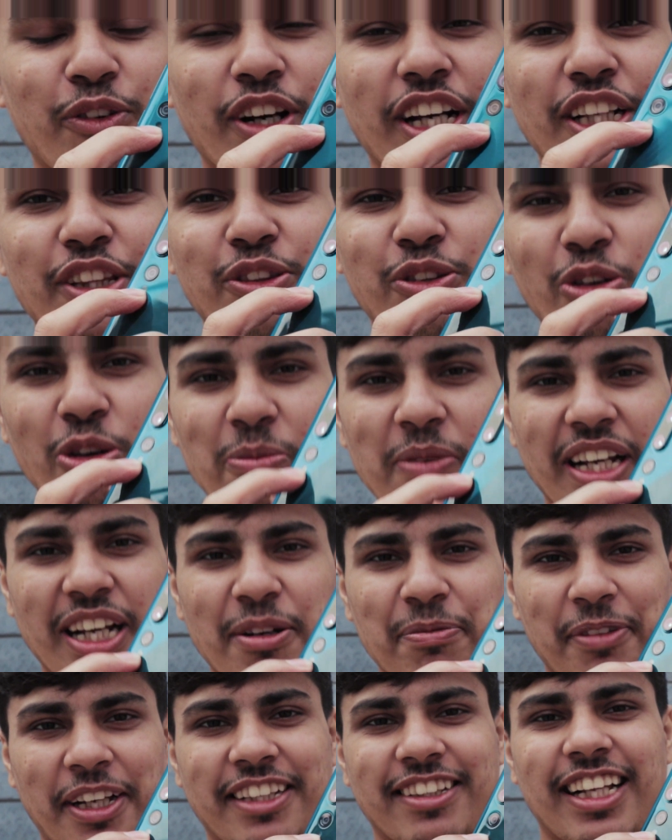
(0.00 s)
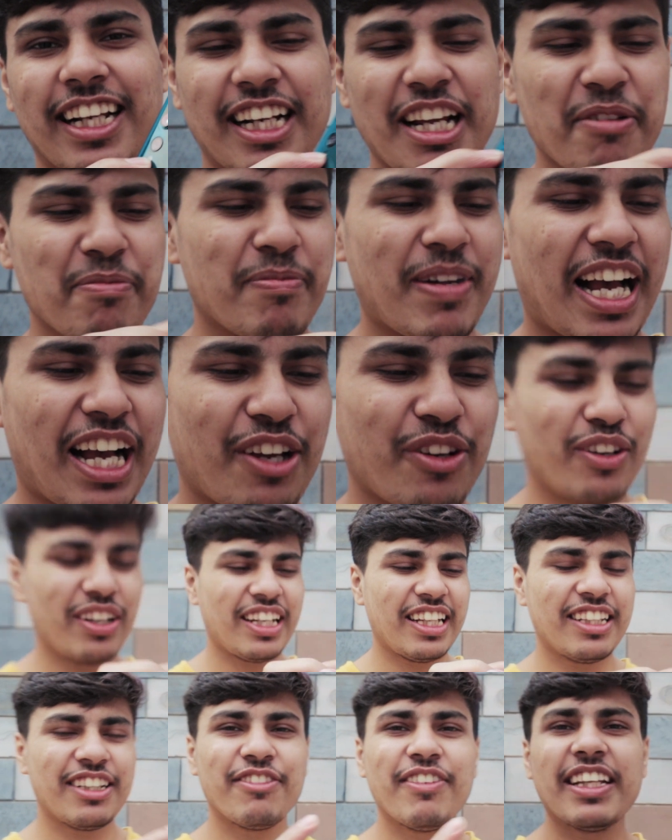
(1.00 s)
वो है दो मेगापिक्सल का मैक्रो
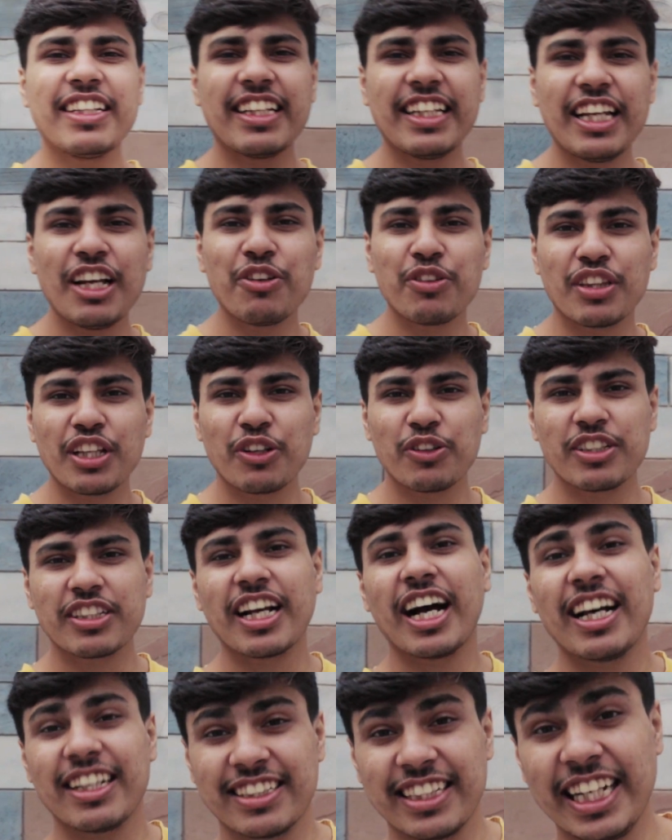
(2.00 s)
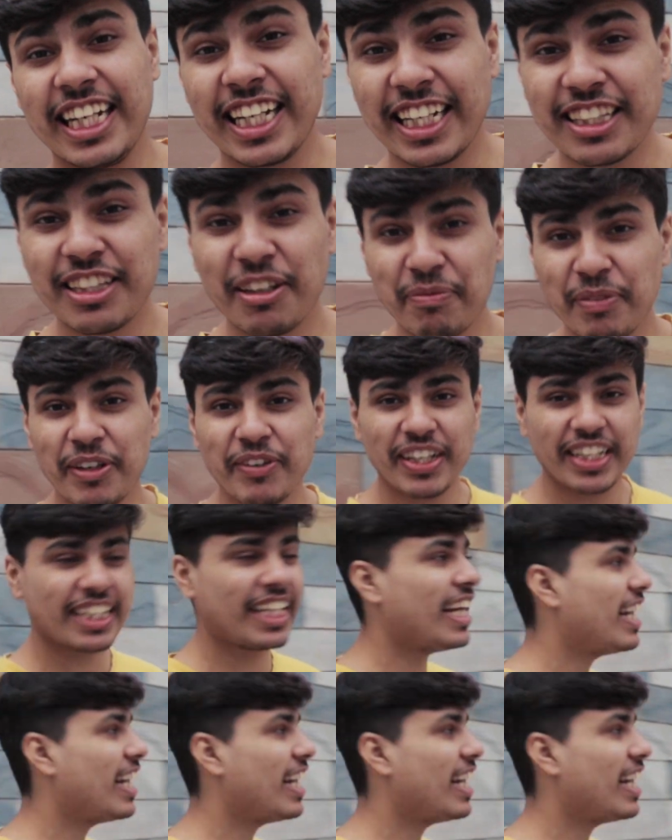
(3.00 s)
लेंस वैसे ये उतना कुछ खास नहीं लेकिन तब भी एक बार